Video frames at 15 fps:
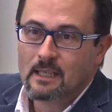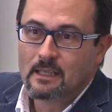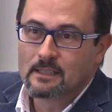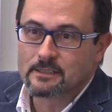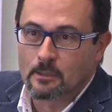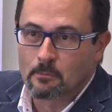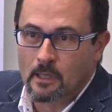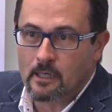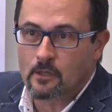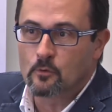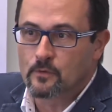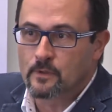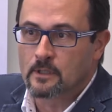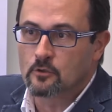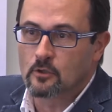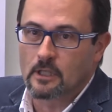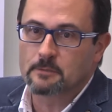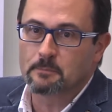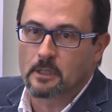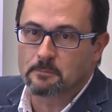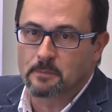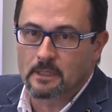se va reduciendo las
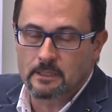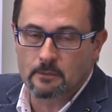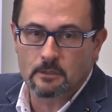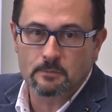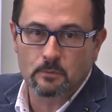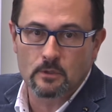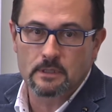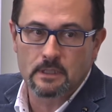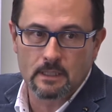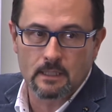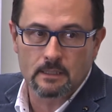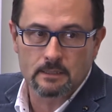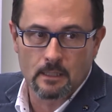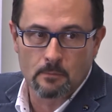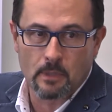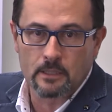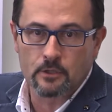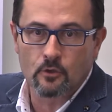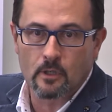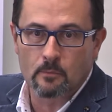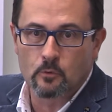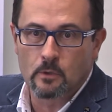perspectivas políticas del
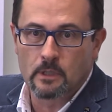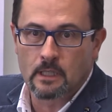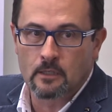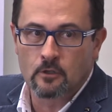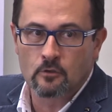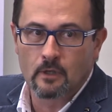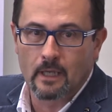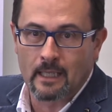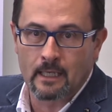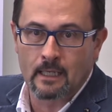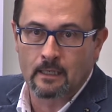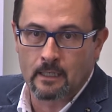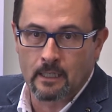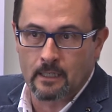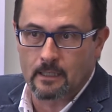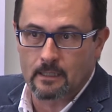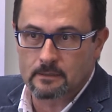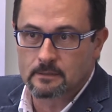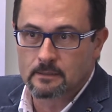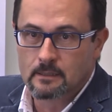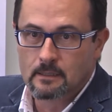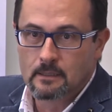Partido Republicano eran
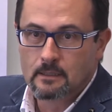negras.